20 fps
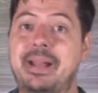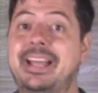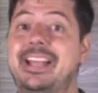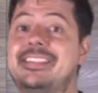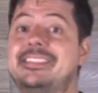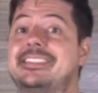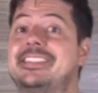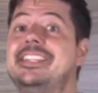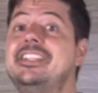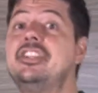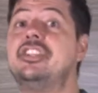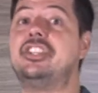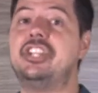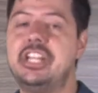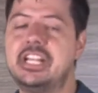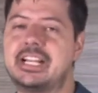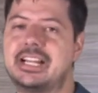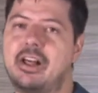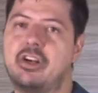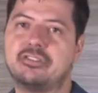
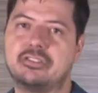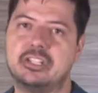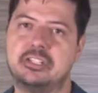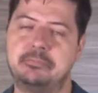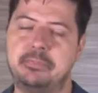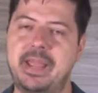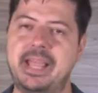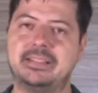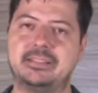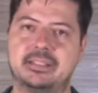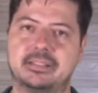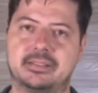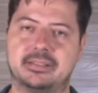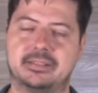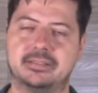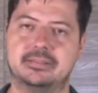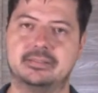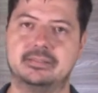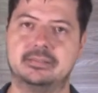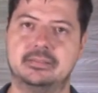restringir cláusulas
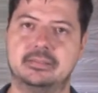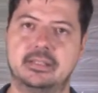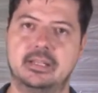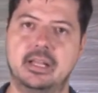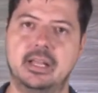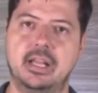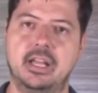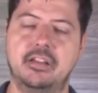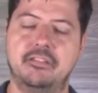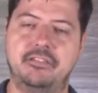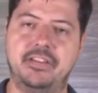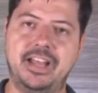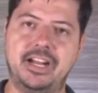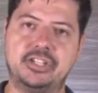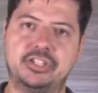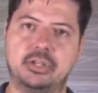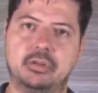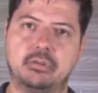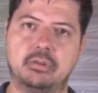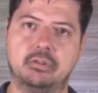pétreas.
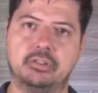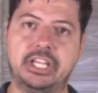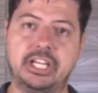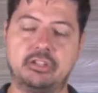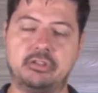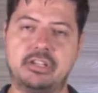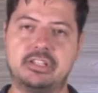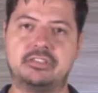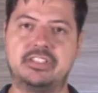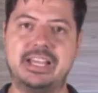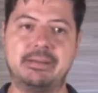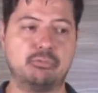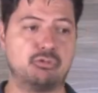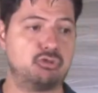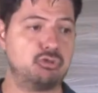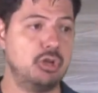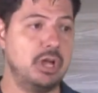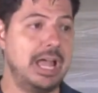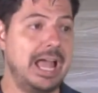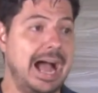Vejam, o que nós
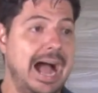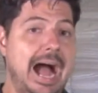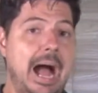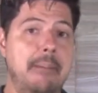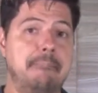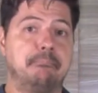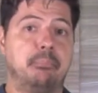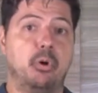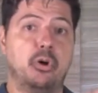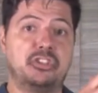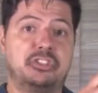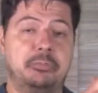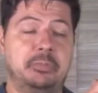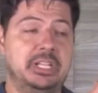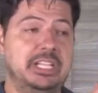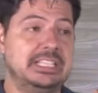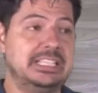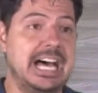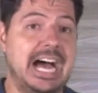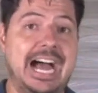temos? A
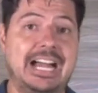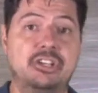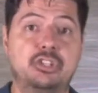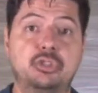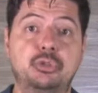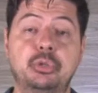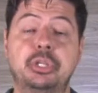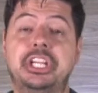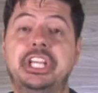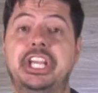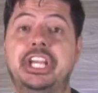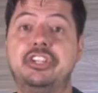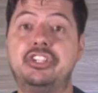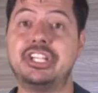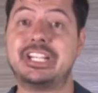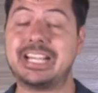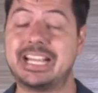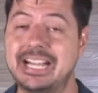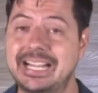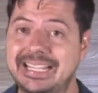possibilidade
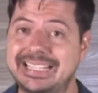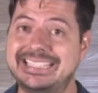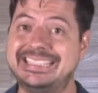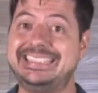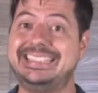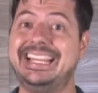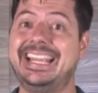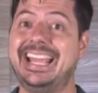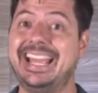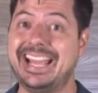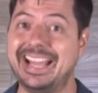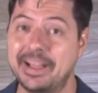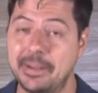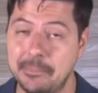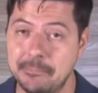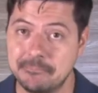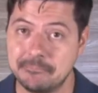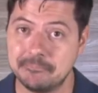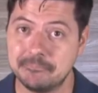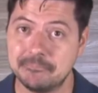jurídica de
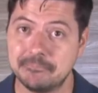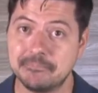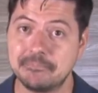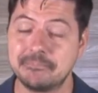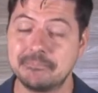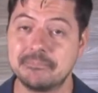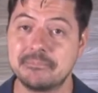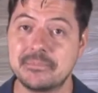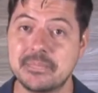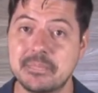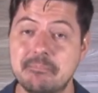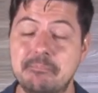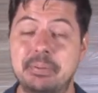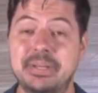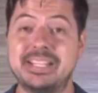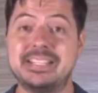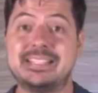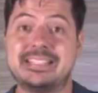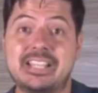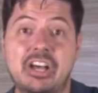
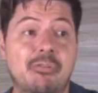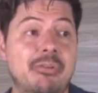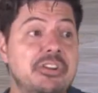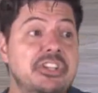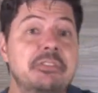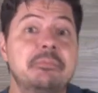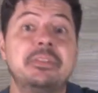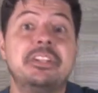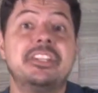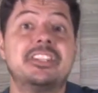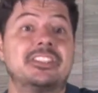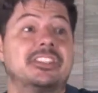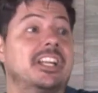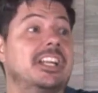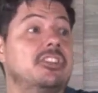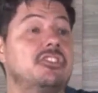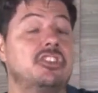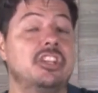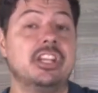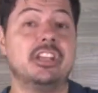prisão
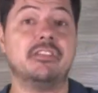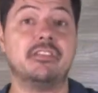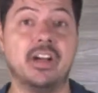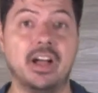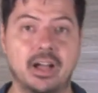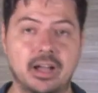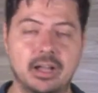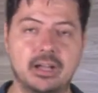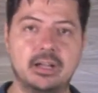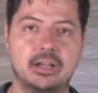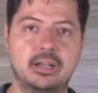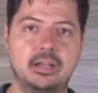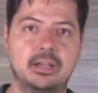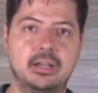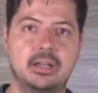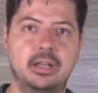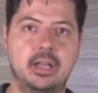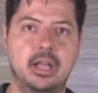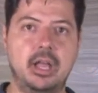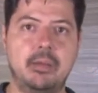administrativa.
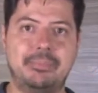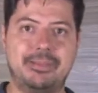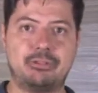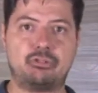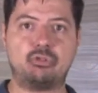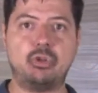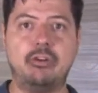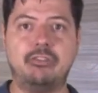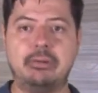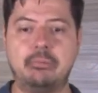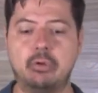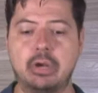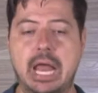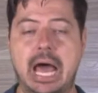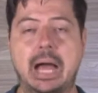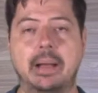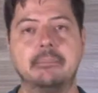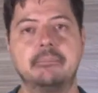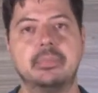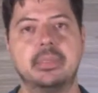Pessoal, vamos
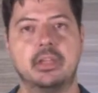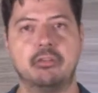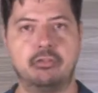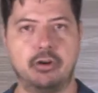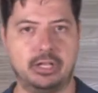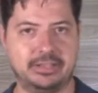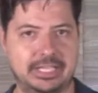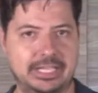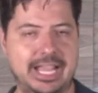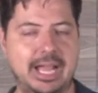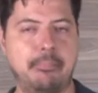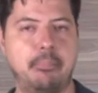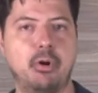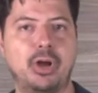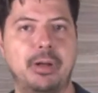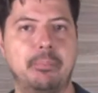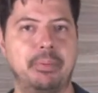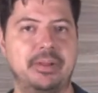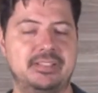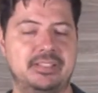lá. Eu vou daqui a
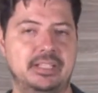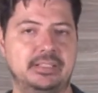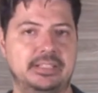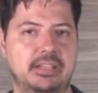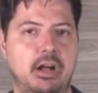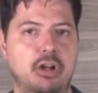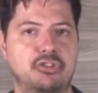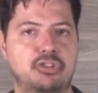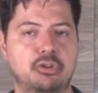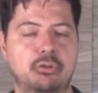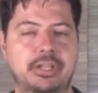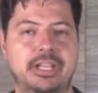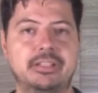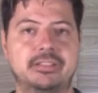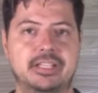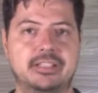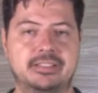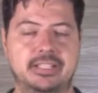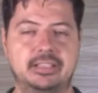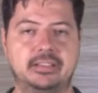pouco apresentar o artigo
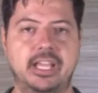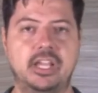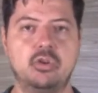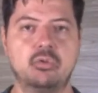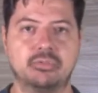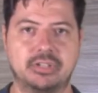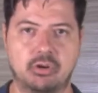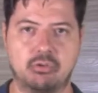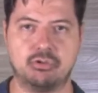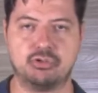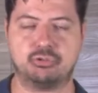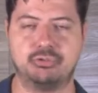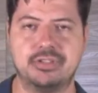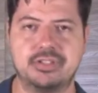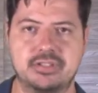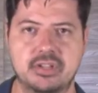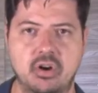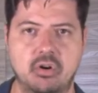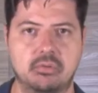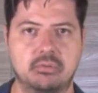561 da
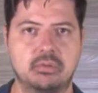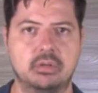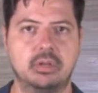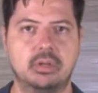Constituição.